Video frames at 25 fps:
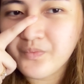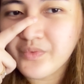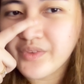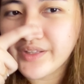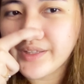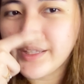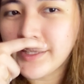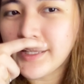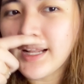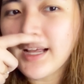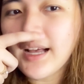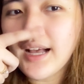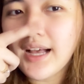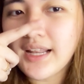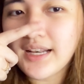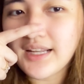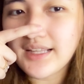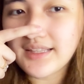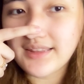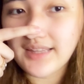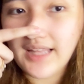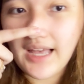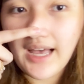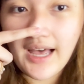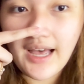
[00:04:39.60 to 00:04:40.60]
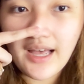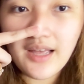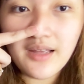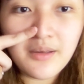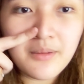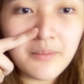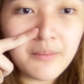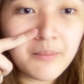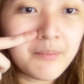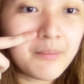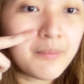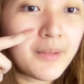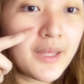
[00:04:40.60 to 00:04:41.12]
hindi lang halata,
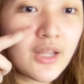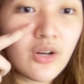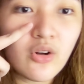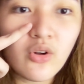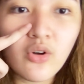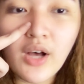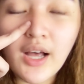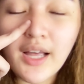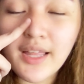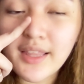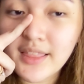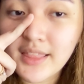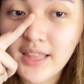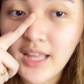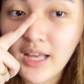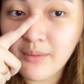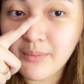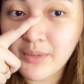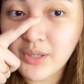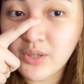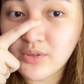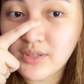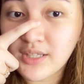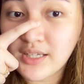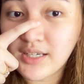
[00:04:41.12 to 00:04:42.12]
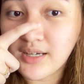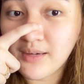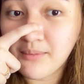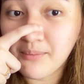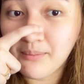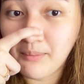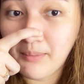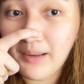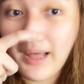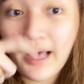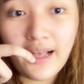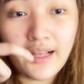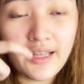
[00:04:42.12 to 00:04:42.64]
pero ang dami ko talagang
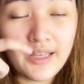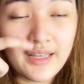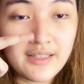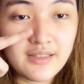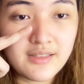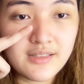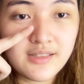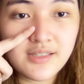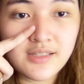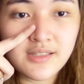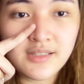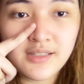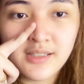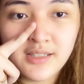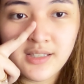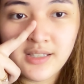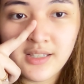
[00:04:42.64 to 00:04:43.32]
blackheads.